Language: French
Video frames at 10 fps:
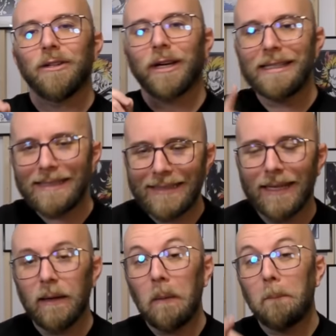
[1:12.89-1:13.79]

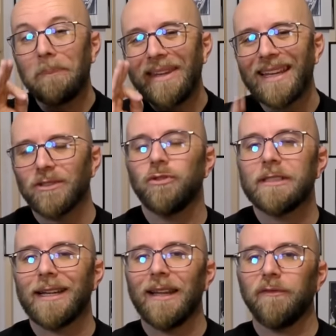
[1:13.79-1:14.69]
Restez bien
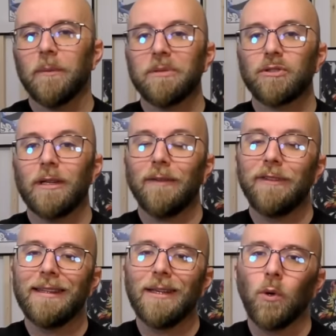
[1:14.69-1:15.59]
jusqu'à la fin parce que la
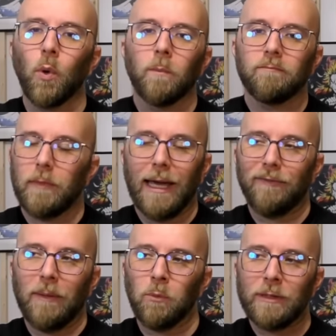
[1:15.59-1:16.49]
vidéo, elle
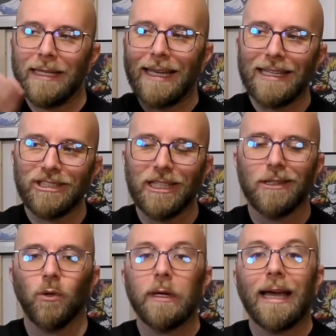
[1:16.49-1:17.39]
va monter
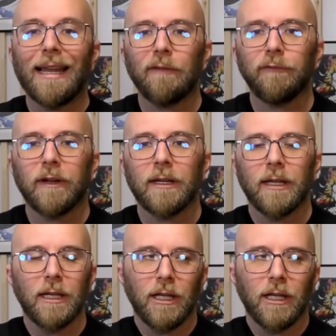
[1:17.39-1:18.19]
crescendo et à la fin,